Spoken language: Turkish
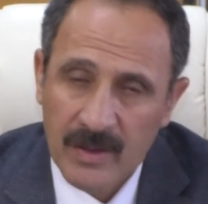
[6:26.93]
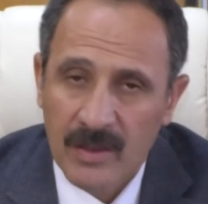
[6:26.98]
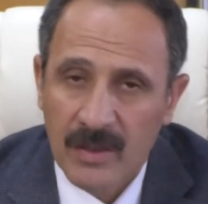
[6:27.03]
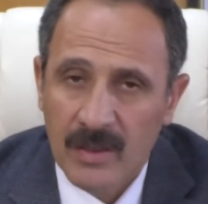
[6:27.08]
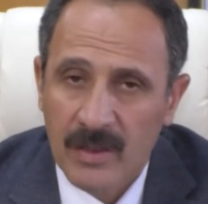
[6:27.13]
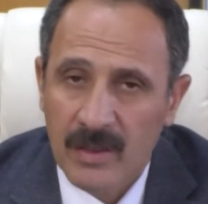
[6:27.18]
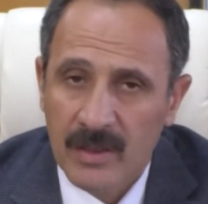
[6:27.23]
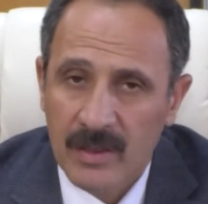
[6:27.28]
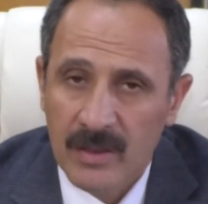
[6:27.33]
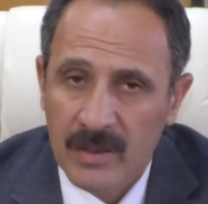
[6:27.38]
E,
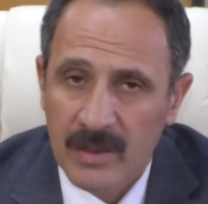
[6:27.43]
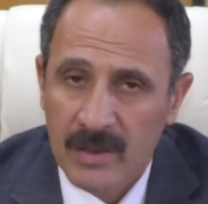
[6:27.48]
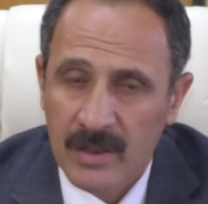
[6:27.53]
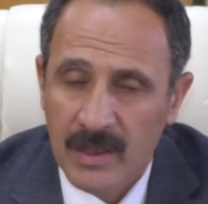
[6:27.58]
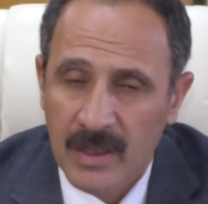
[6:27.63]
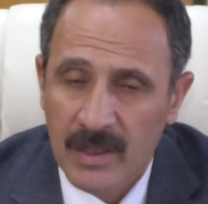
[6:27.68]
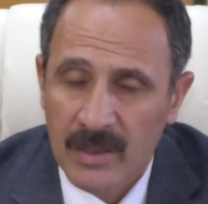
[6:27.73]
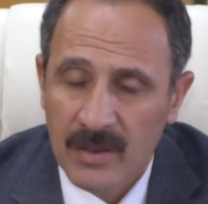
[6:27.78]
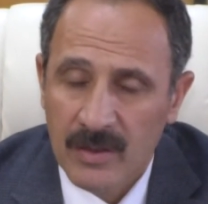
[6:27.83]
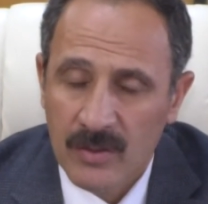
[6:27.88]

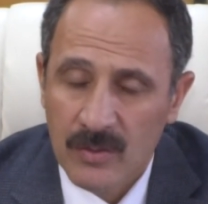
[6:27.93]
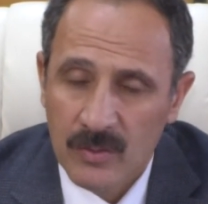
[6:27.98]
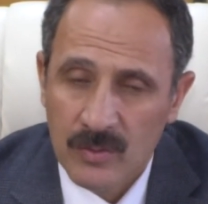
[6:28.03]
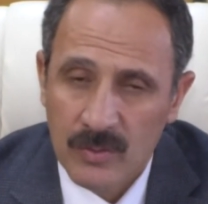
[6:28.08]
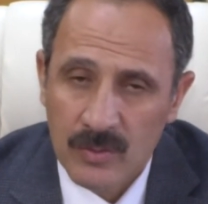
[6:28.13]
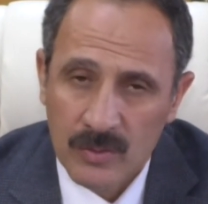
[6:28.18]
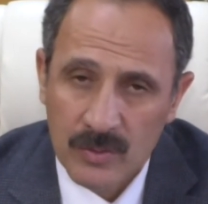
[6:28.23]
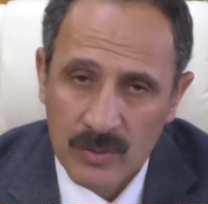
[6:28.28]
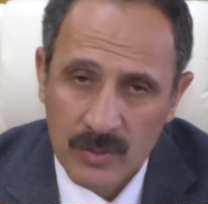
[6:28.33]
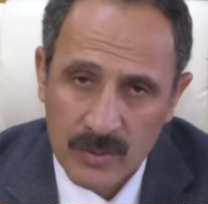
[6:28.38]
hayırlı
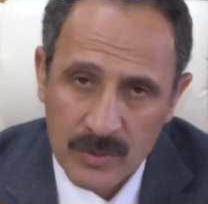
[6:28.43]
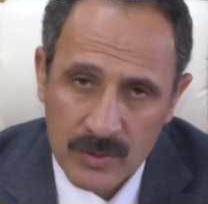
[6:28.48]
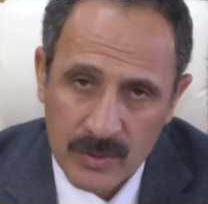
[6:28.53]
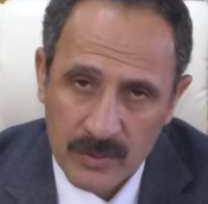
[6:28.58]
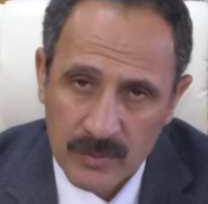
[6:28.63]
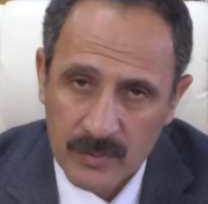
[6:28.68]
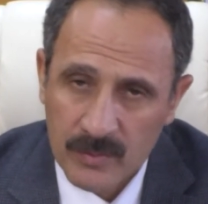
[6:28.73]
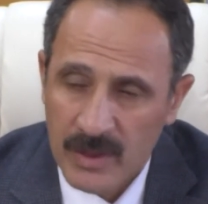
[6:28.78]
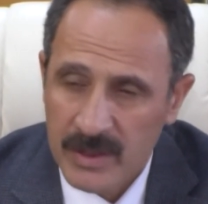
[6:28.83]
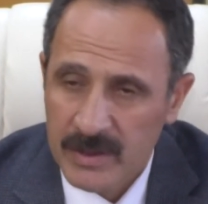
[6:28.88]
uğurlu
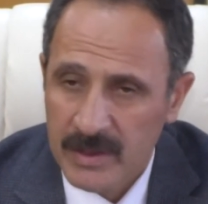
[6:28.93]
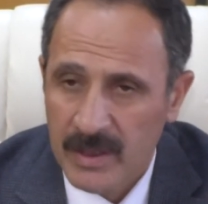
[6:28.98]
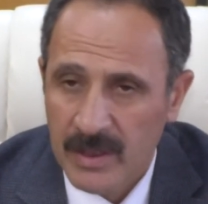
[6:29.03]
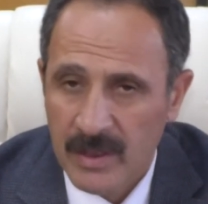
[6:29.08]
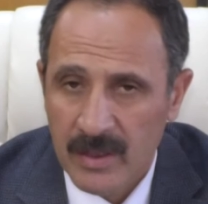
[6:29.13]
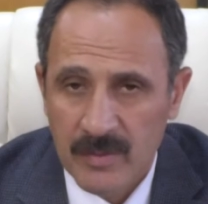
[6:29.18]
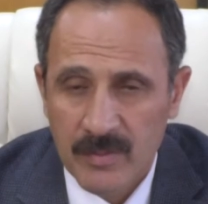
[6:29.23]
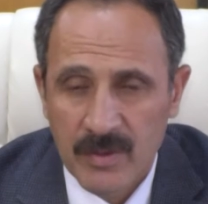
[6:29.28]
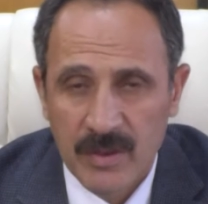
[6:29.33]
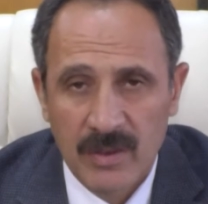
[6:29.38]
olsun,
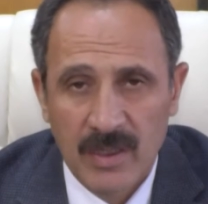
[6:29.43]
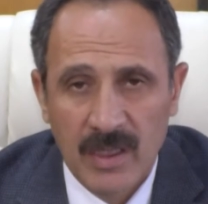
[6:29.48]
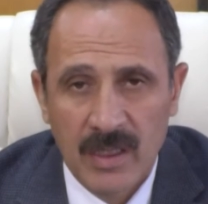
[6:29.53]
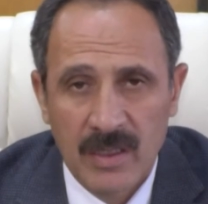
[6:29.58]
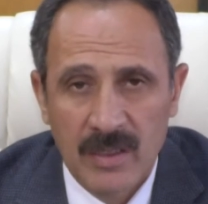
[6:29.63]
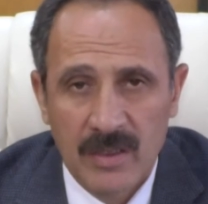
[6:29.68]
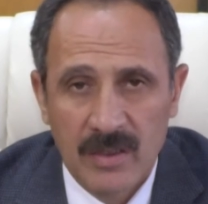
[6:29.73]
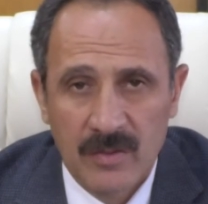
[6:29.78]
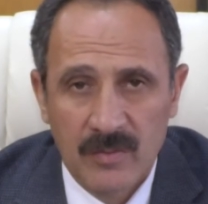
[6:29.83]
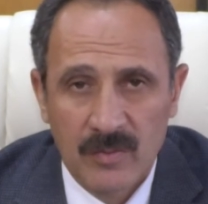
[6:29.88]
başarılı bir
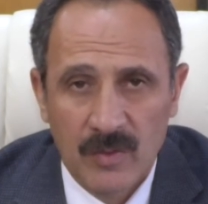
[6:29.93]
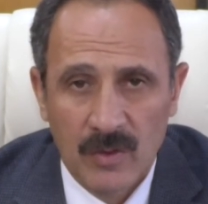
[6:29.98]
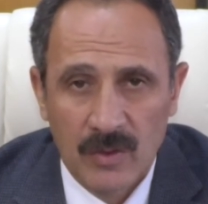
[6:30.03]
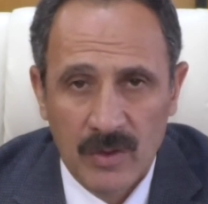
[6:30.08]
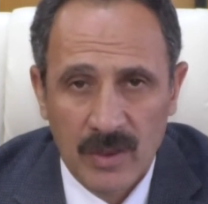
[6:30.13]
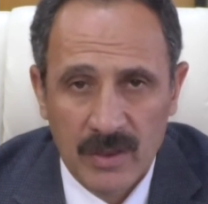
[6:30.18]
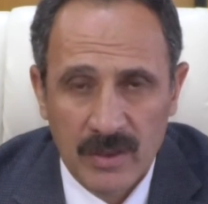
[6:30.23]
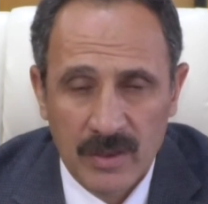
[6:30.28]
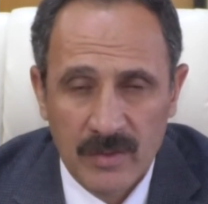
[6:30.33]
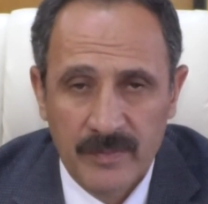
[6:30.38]
eğitim,
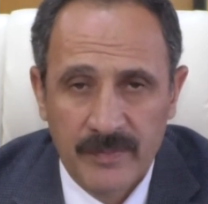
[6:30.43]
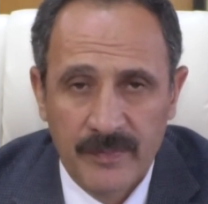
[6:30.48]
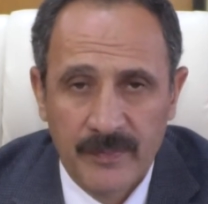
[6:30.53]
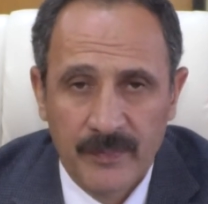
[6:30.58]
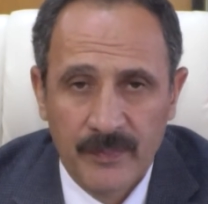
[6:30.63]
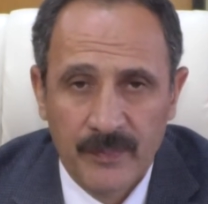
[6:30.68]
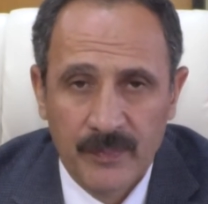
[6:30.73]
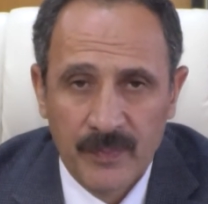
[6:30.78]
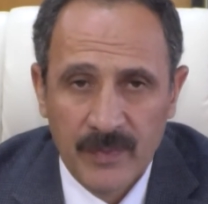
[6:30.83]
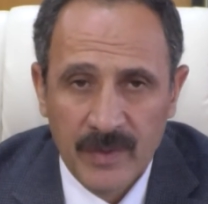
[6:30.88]
öğretim
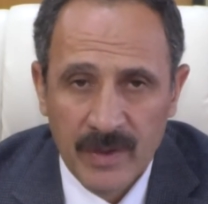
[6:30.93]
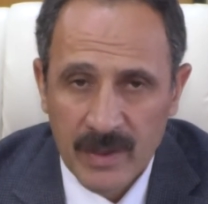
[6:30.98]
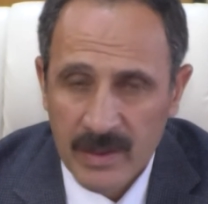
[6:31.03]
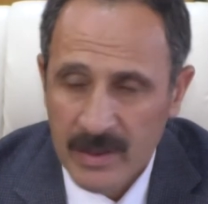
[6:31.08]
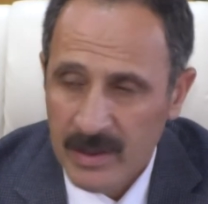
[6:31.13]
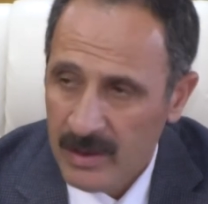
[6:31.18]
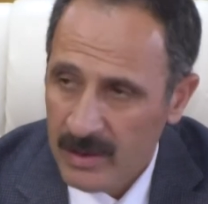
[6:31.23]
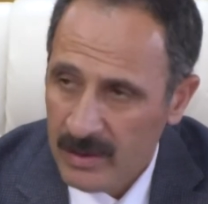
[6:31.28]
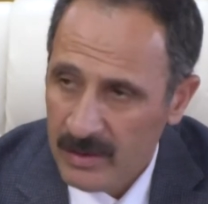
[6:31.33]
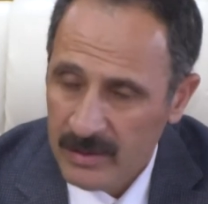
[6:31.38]

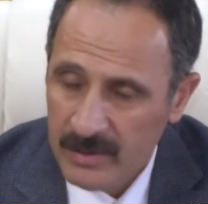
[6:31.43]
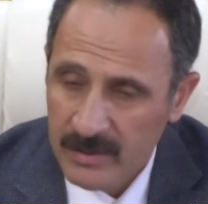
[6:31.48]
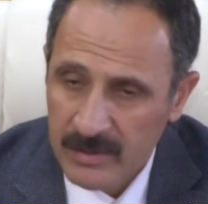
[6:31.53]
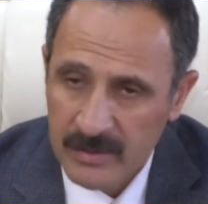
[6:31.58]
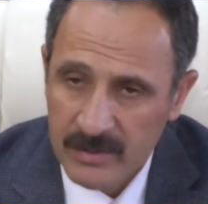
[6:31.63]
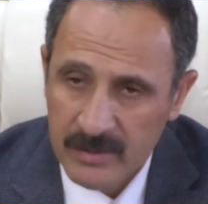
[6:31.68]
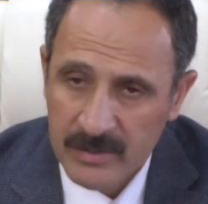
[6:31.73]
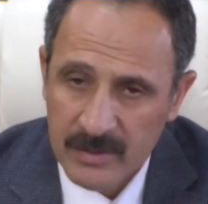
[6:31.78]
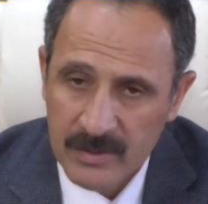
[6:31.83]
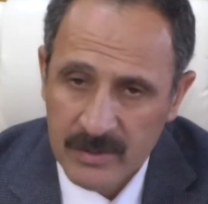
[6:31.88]
yılı
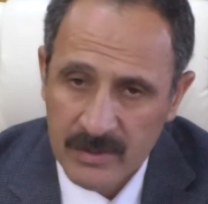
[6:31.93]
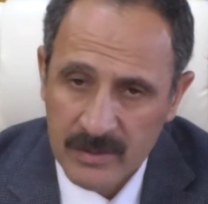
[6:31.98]
e,